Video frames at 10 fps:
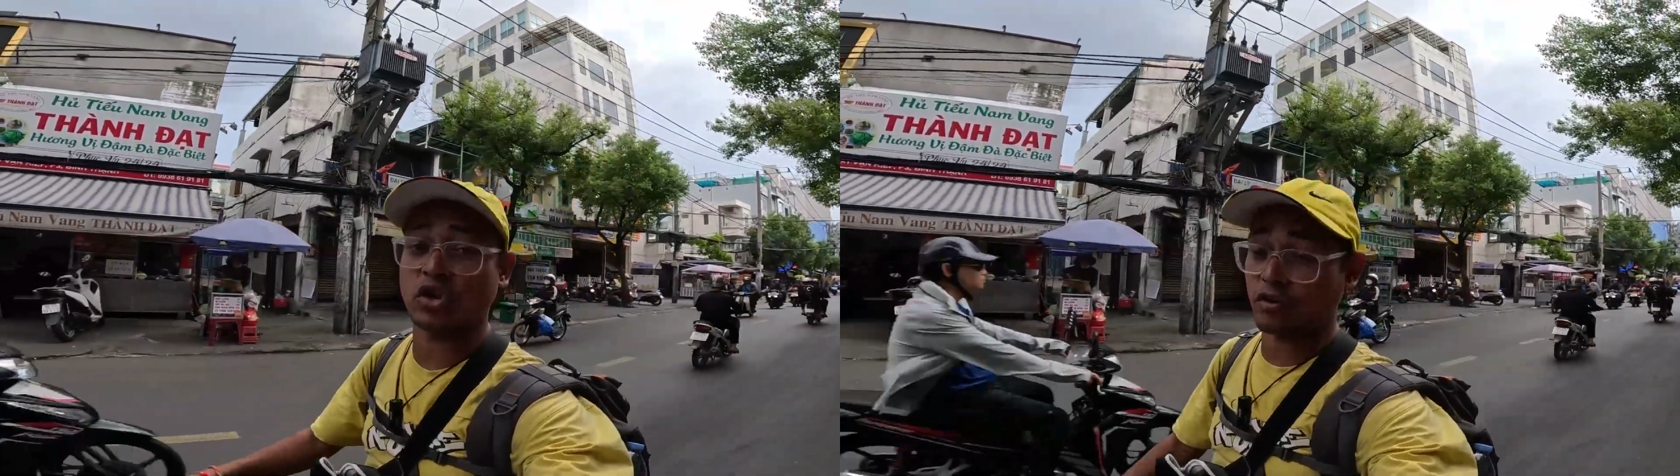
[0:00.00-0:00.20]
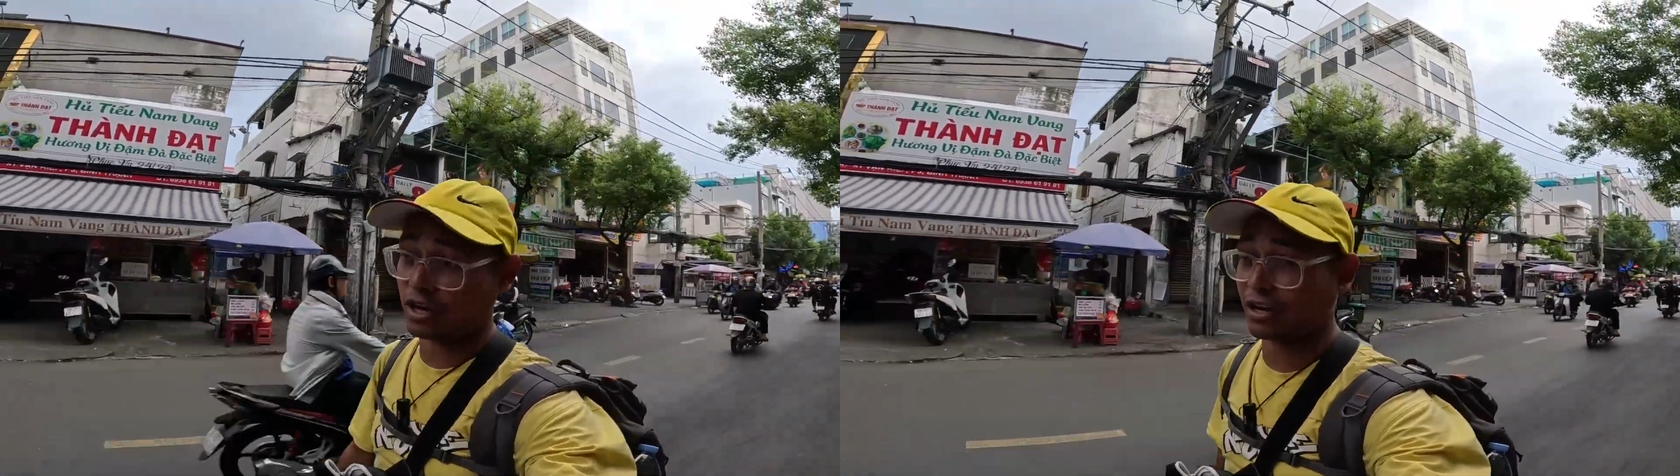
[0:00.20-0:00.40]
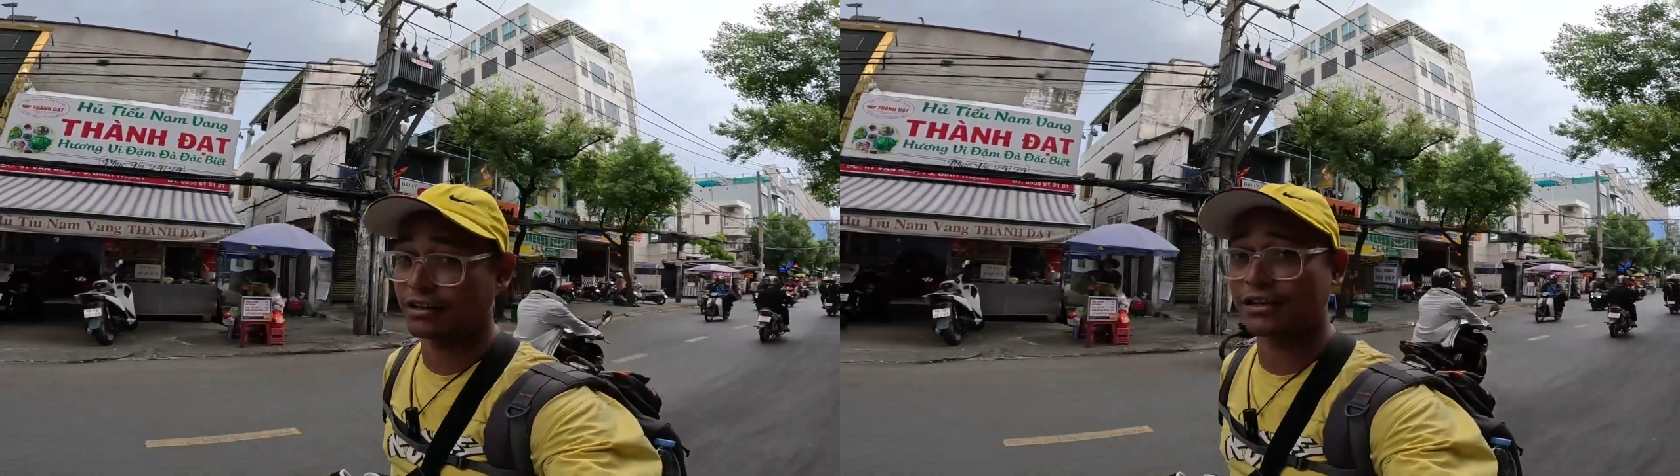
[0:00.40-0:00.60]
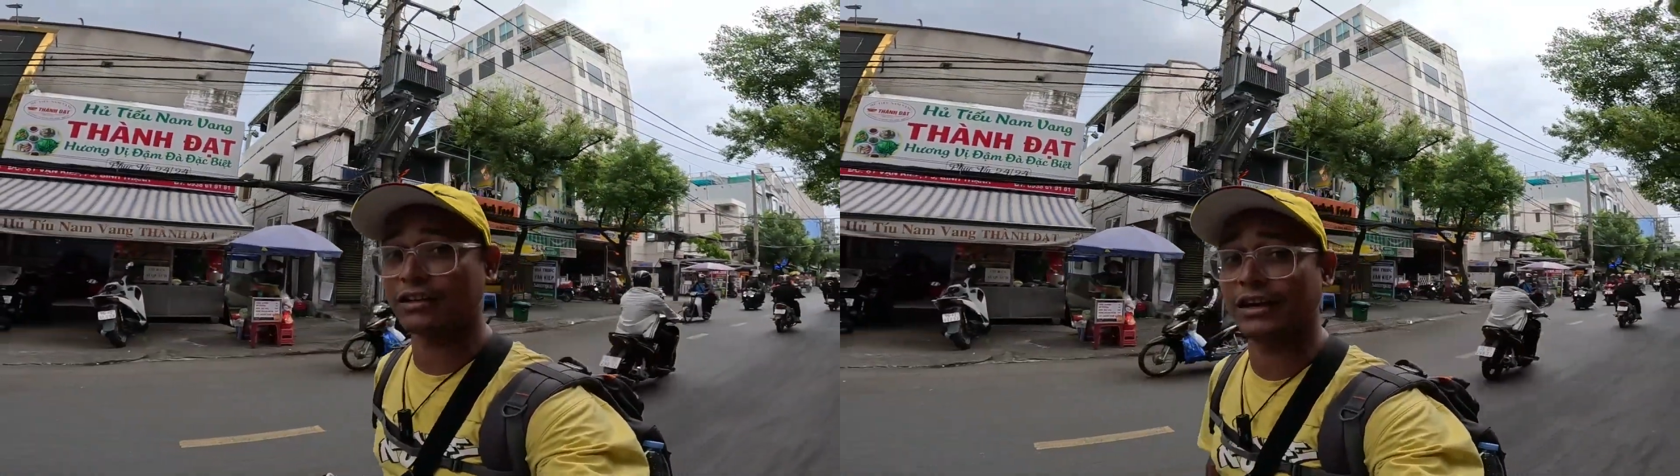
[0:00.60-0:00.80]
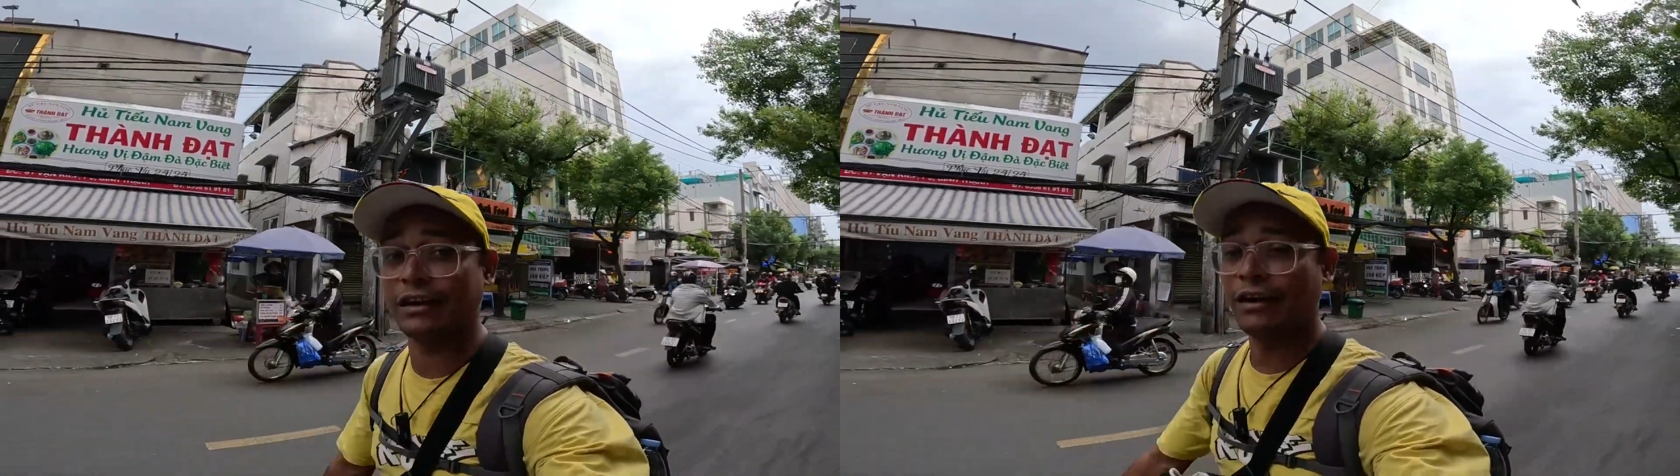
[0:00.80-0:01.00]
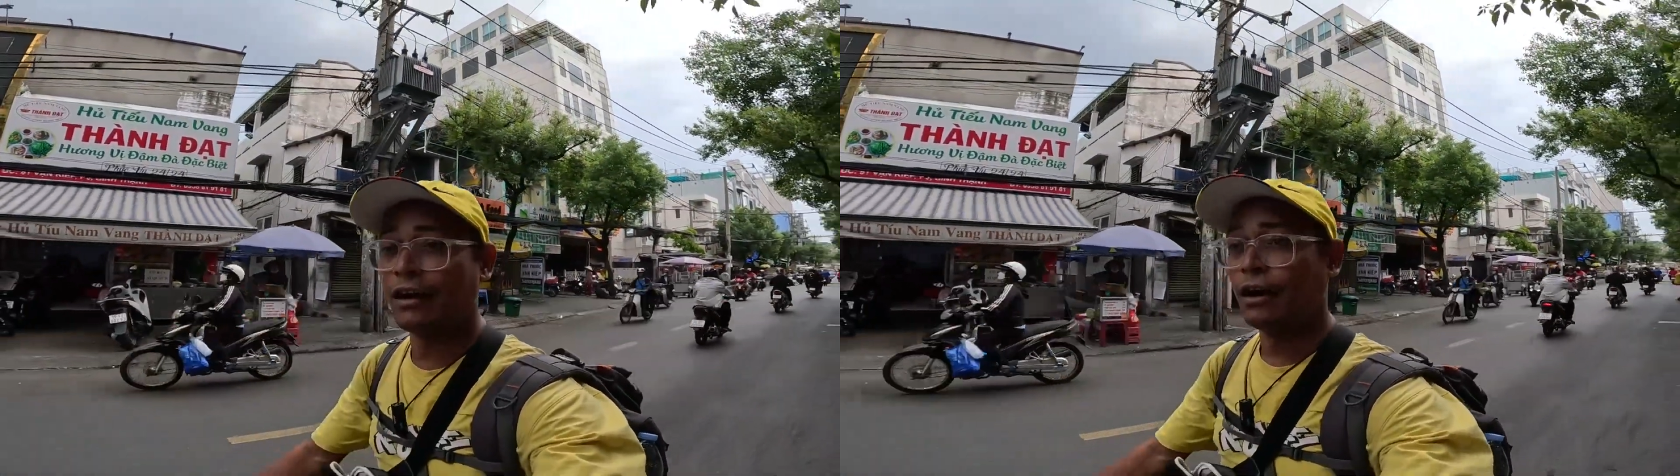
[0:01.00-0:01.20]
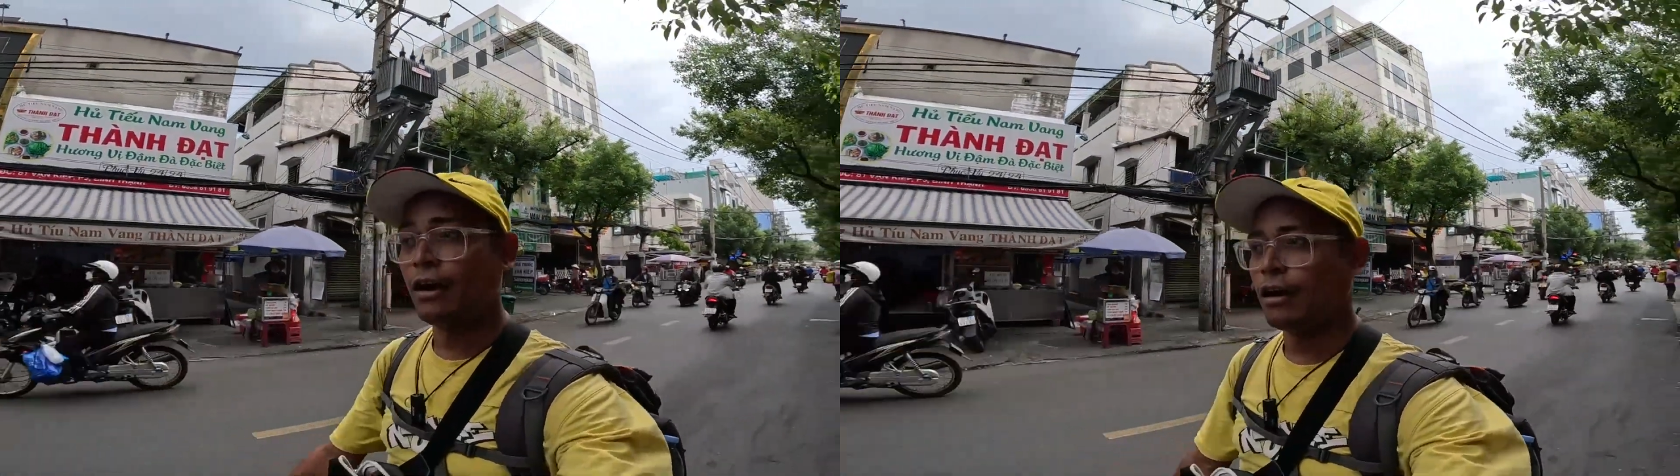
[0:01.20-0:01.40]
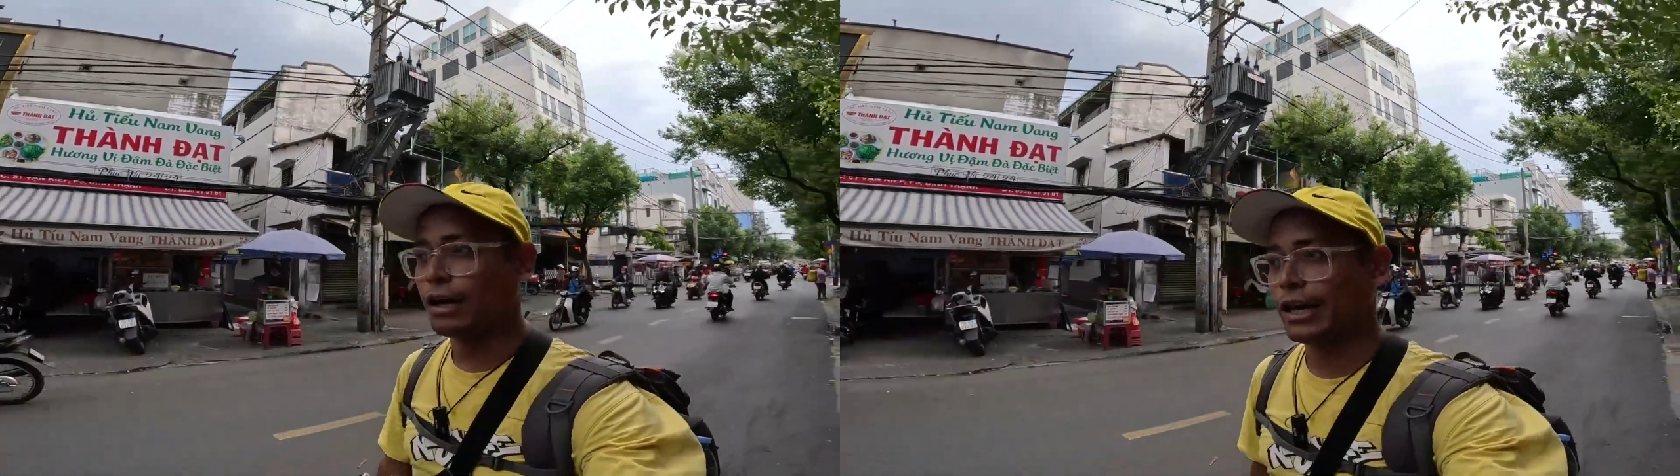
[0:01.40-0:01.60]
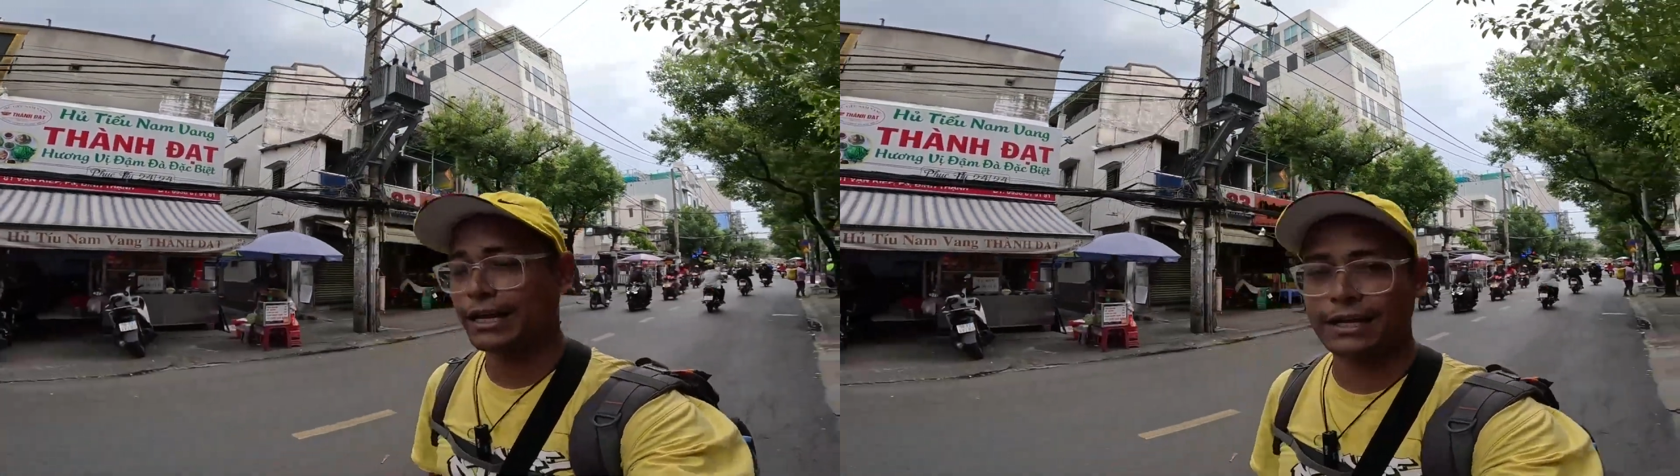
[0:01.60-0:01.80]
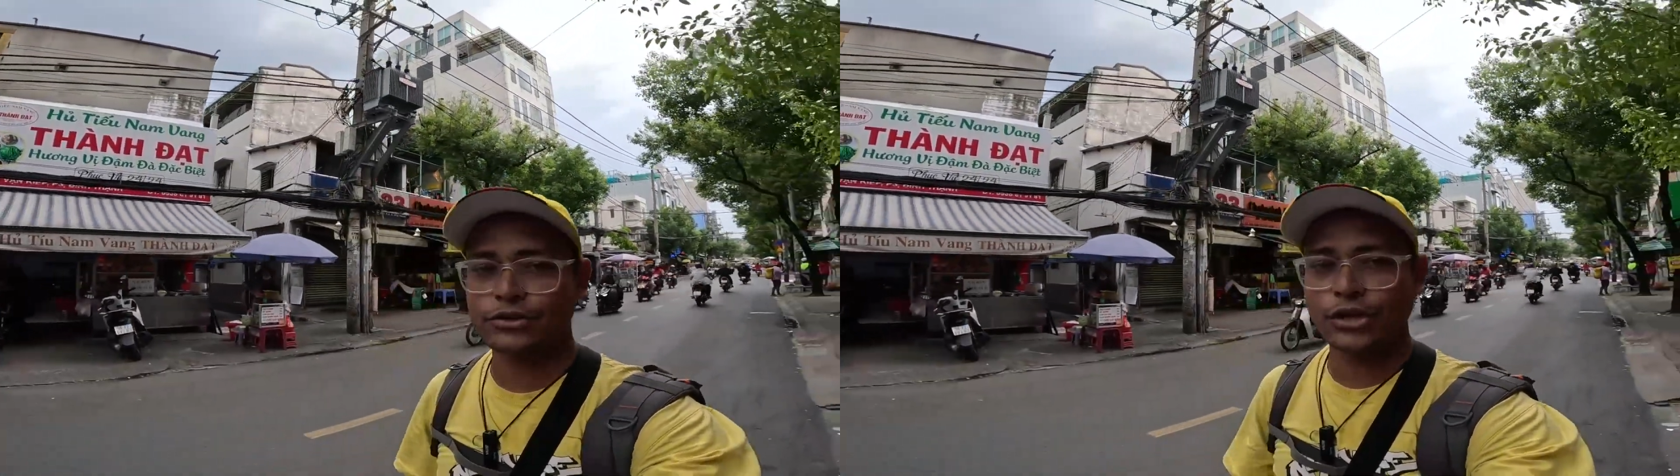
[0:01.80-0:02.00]
स्टॉल वगैरह लग जाते हैं
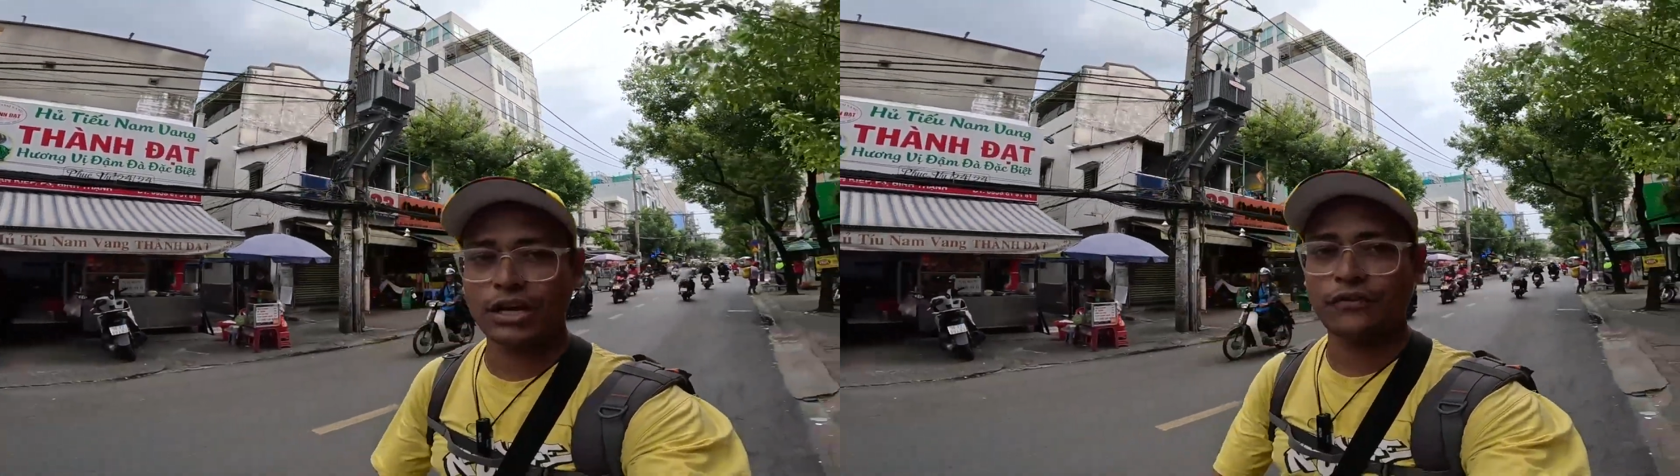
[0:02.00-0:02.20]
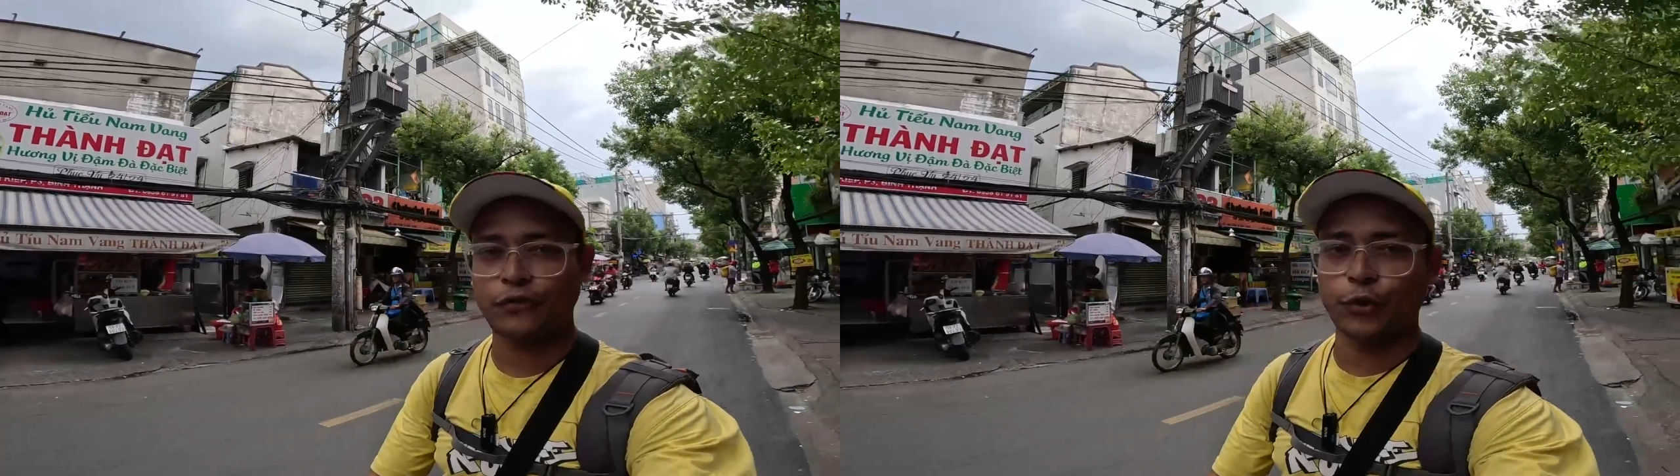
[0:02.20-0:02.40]
लेकिन जो यहाँ का